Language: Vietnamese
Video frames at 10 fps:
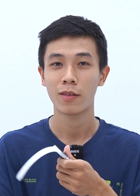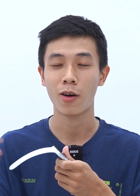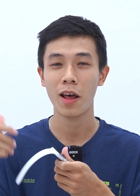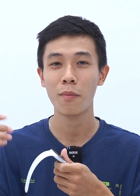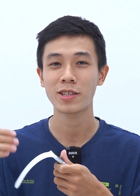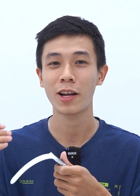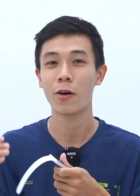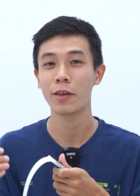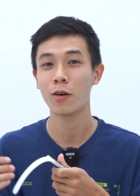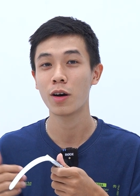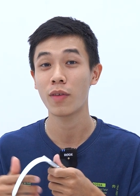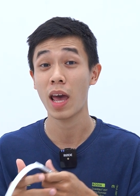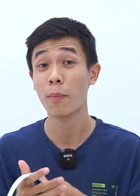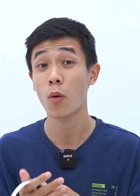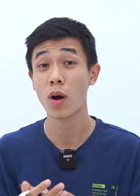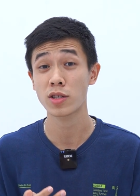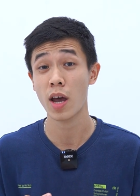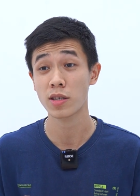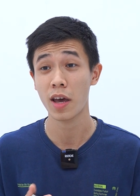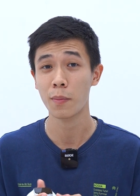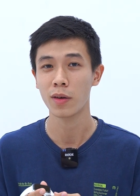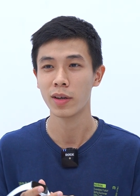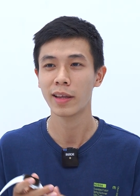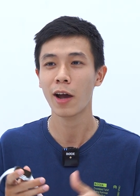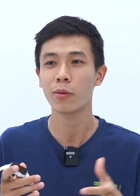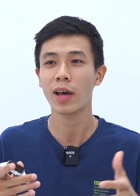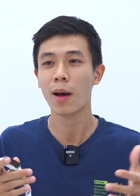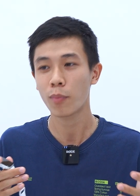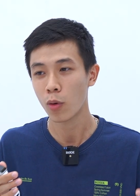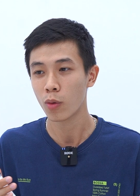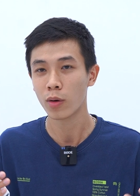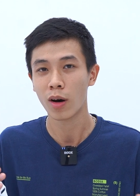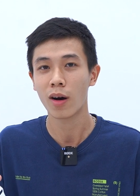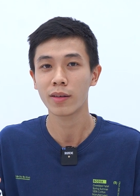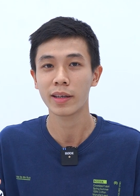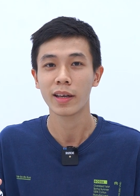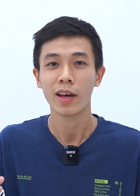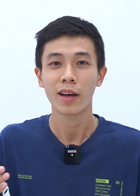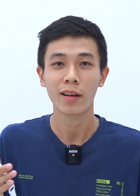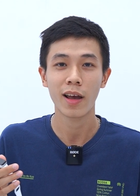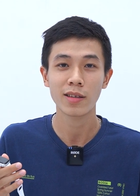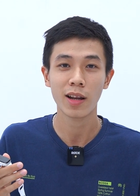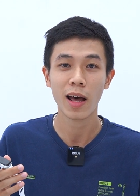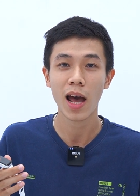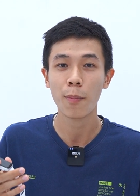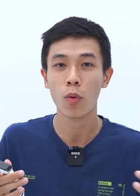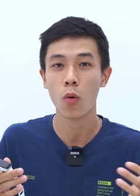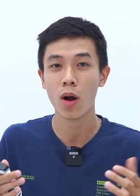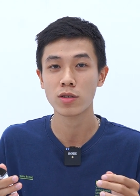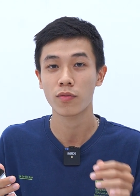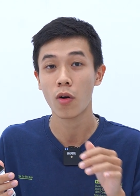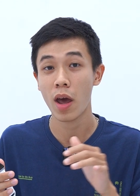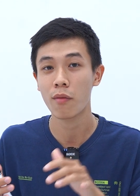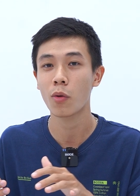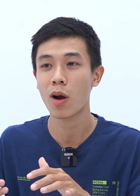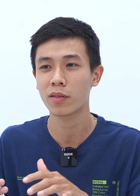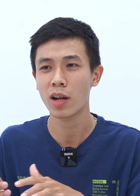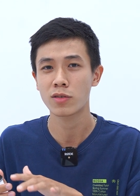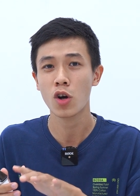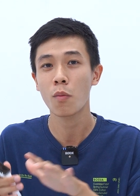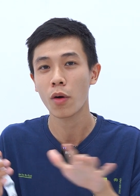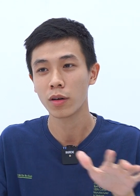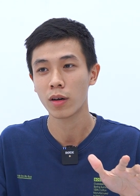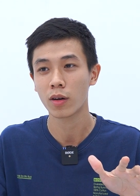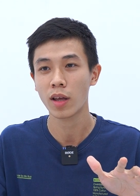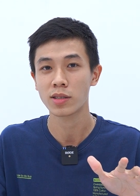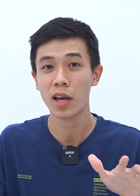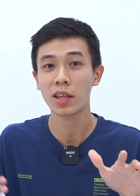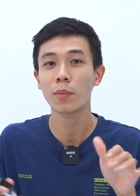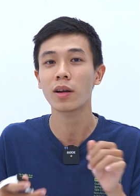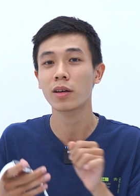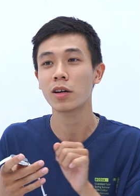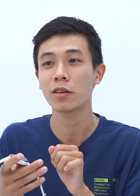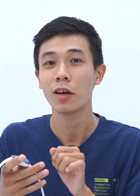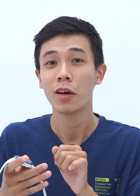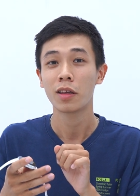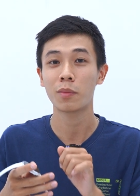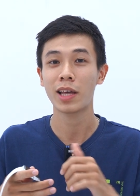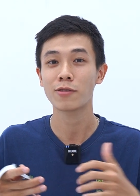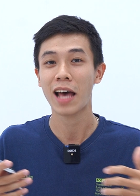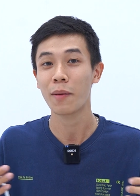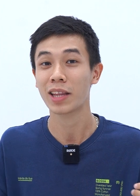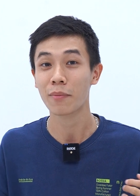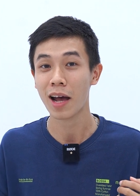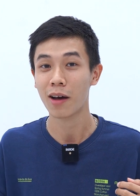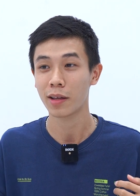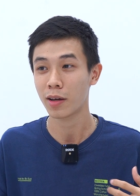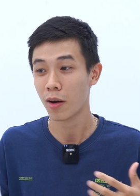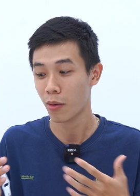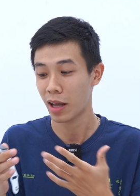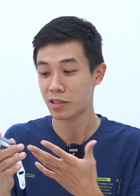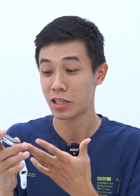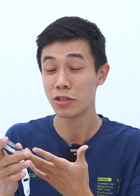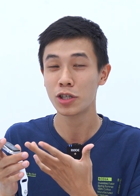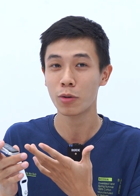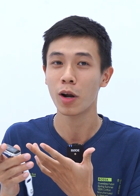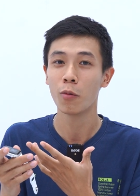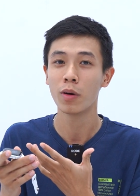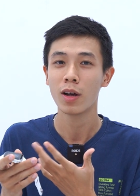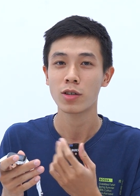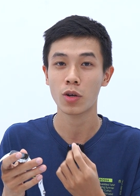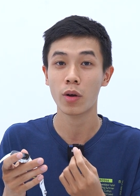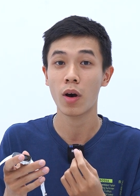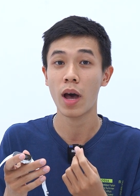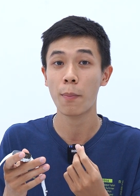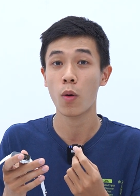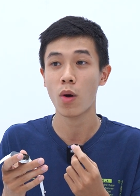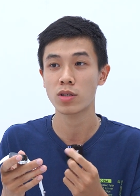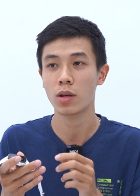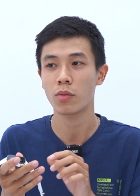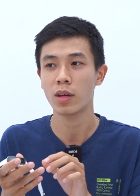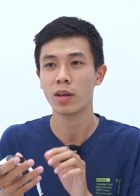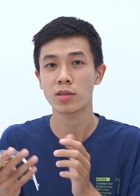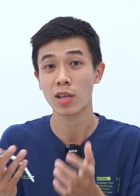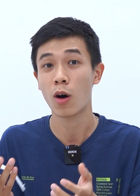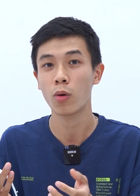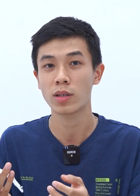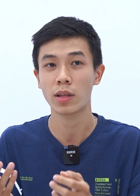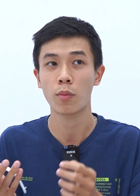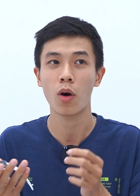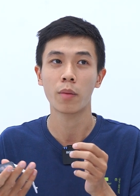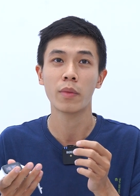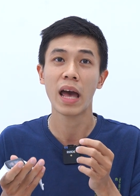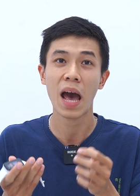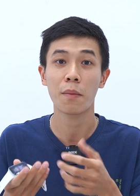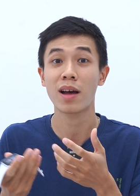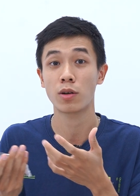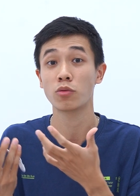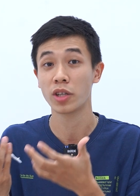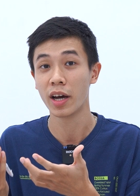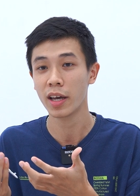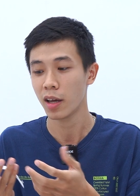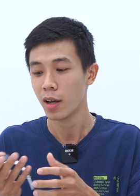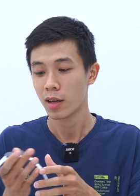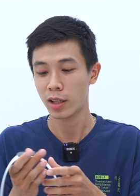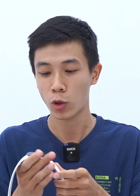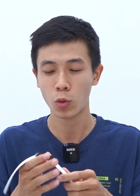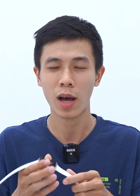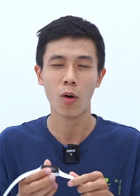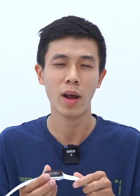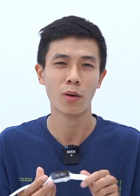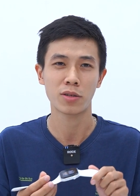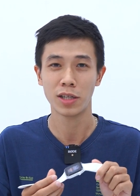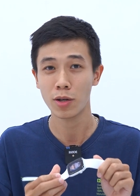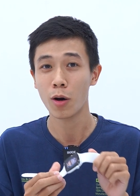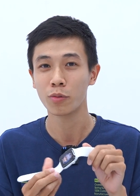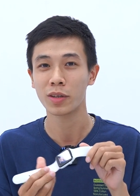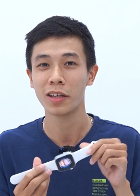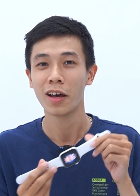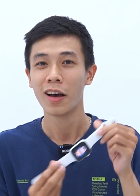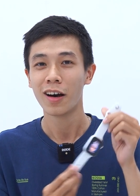Có lẽ mình sẽ nói nhiều hơn về Apple Watch SE, bởi vì theo như Apple nói thì đây sẽ là Apple Watch for everyone, tức là cho mọi người có thể dễ tiếp cận được hơn. Nhưng mà theo giá mình tham khảo thì khoảng 9 triệu đồng. Trong khi đó Apple Watch Series 6 thì sẽ tầm khoảng 12-13 triệu đồng gì đấy ấy. Thì nói chung là con này khoảng 9 triệu đồng thì